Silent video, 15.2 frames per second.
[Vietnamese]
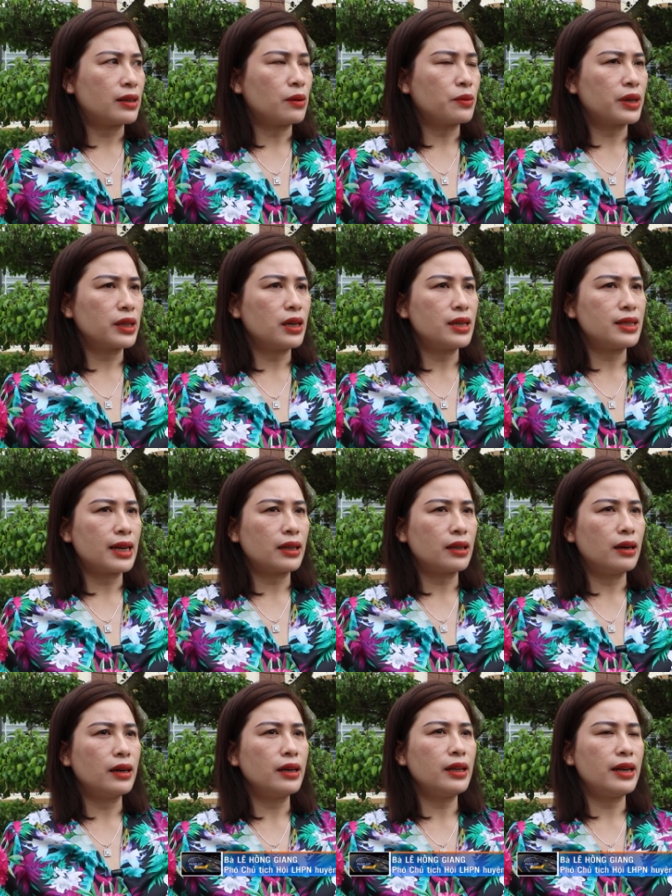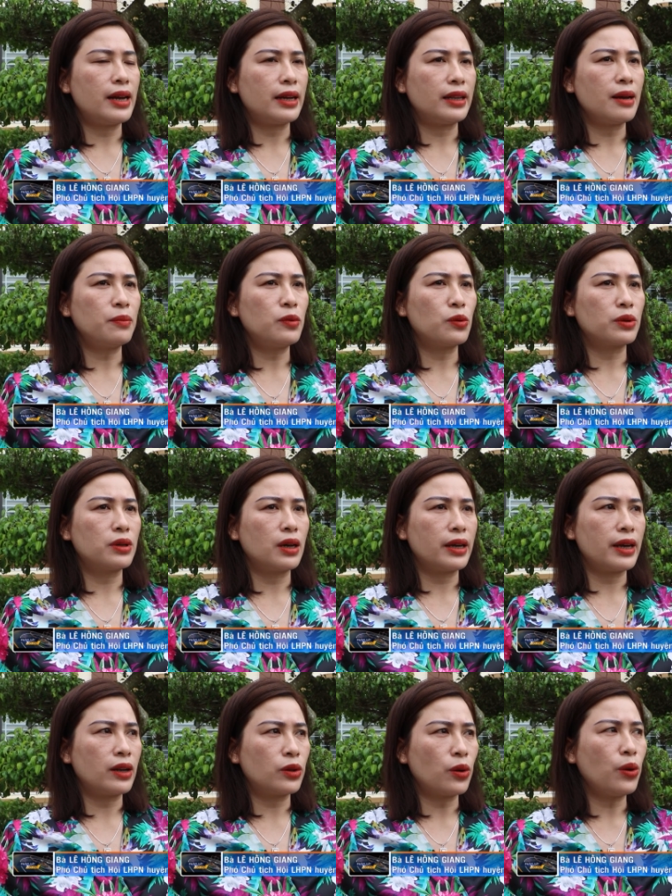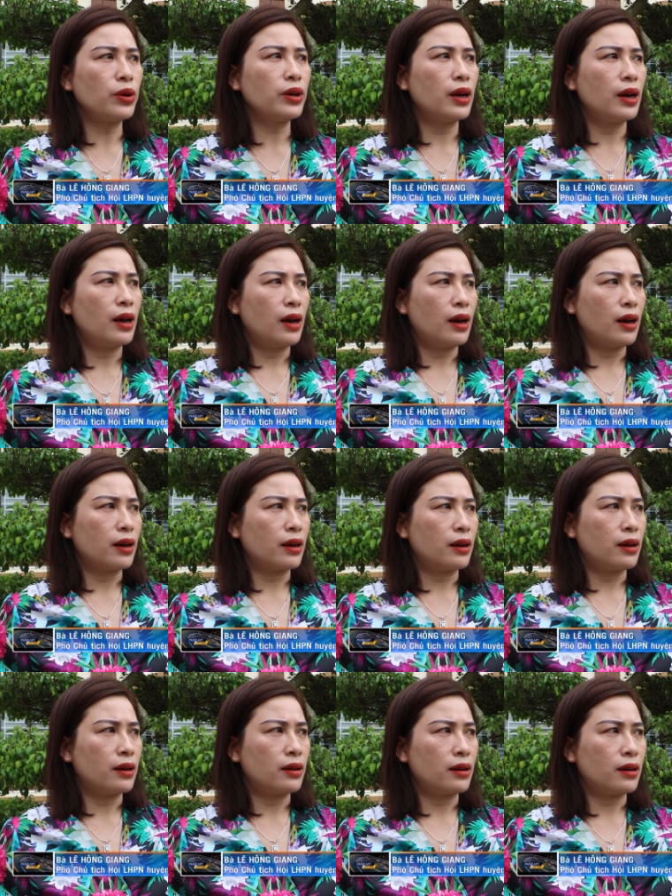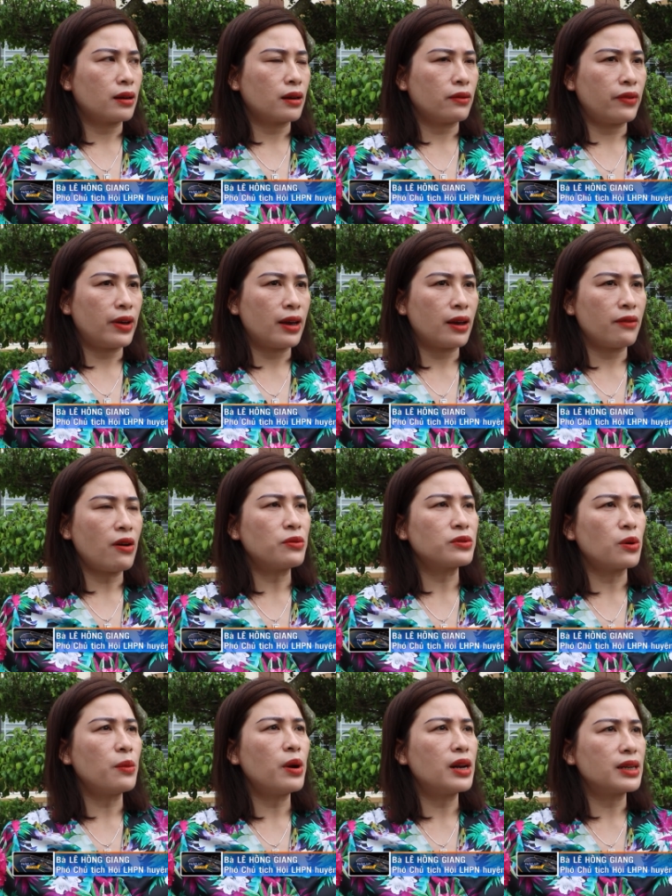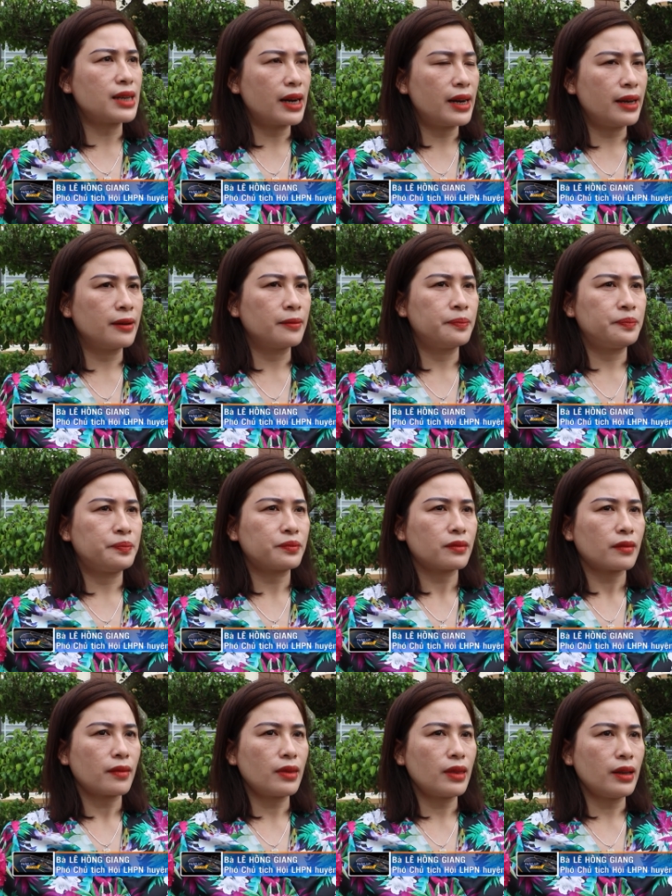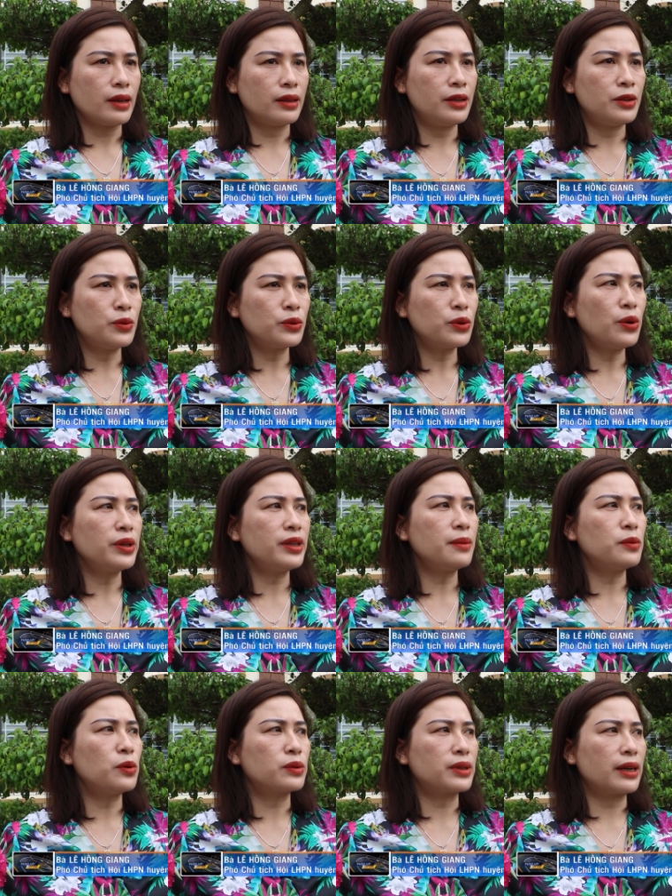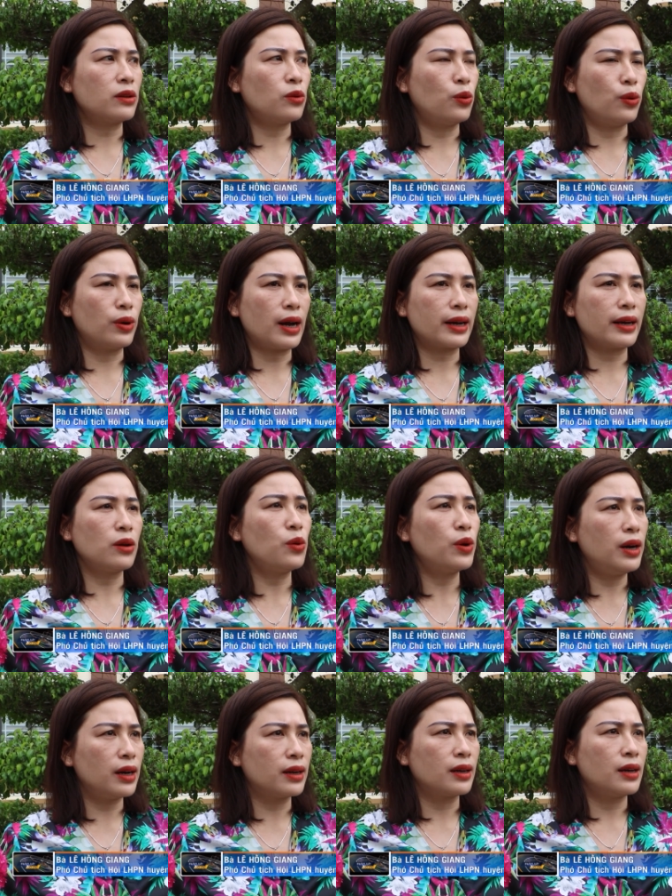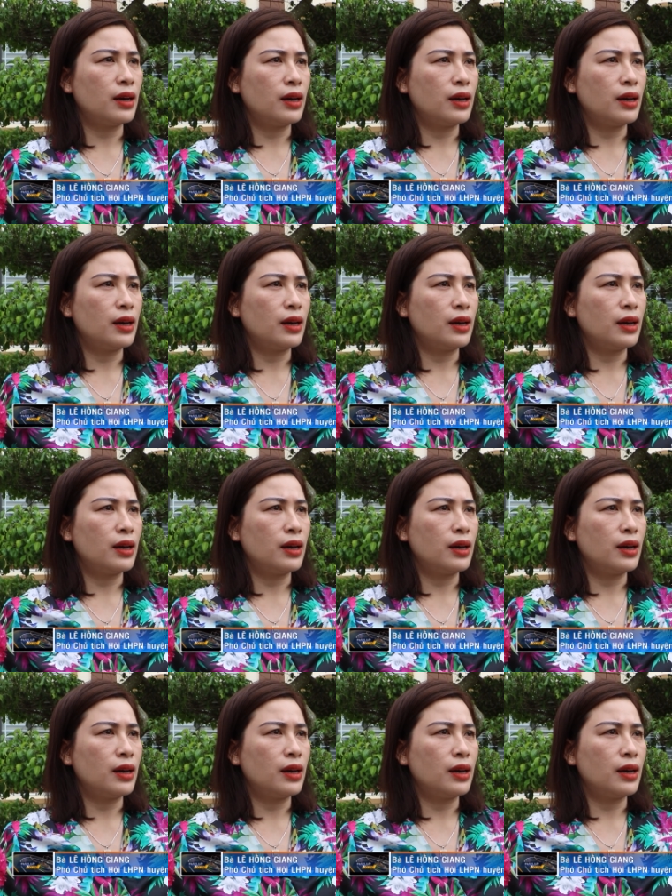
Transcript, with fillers: Trong cái thời gian tới thì để tiếp tục thực hiện tốt ờ, về cái phòng chống bạo lực gia đình thì chúng tôi tiếp tục tranh thủ các cái nguồn lực